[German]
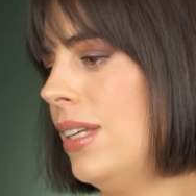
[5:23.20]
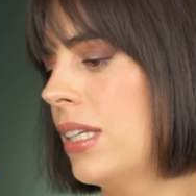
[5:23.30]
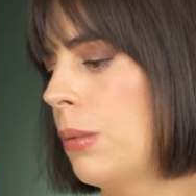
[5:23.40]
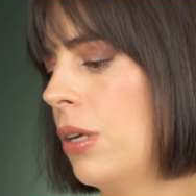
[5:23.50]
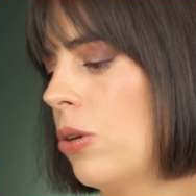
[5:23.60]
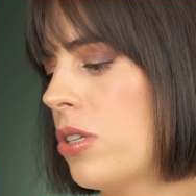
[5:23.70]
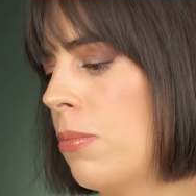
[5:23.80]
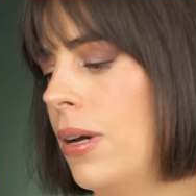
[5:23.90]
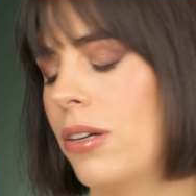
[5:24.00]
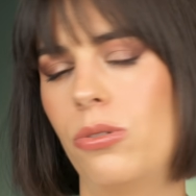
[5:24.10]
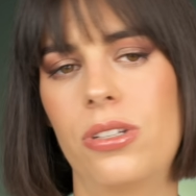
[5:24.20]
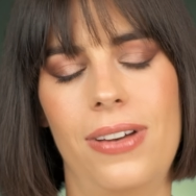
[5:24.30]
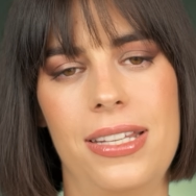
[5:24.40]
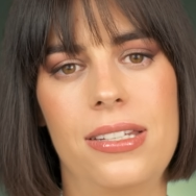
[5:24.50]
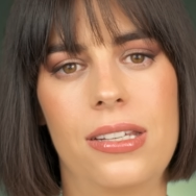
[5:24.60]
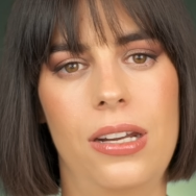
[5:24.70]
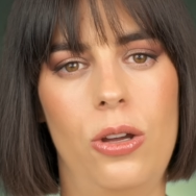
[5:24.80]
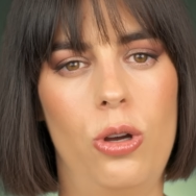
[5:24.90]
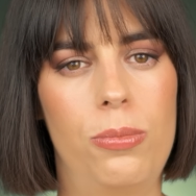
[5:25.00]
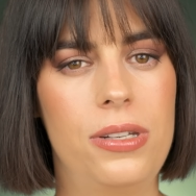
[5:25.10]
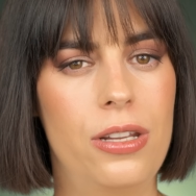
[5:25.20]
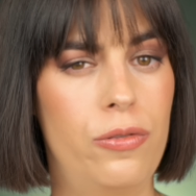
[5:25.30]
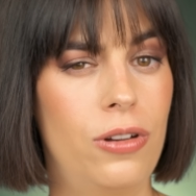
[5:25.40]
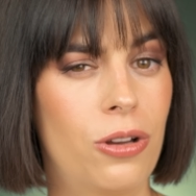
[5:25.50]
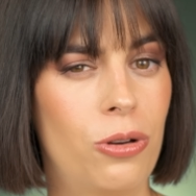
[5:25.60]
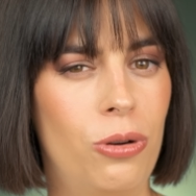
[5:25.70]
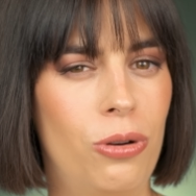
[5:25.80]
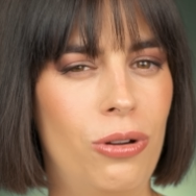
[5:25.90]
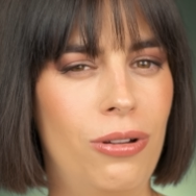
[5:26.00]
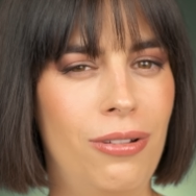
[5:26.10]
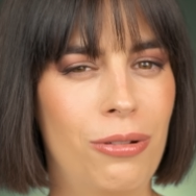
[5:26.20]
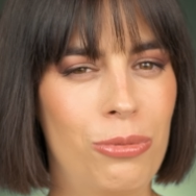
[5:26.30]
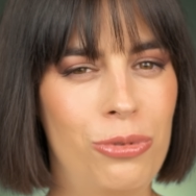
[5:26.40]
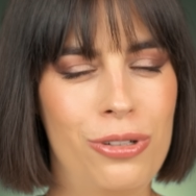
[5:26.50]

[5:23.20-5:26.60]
ich habe ihn ausgepackt und ich weiß nicht genau, ob ihm der Flakon,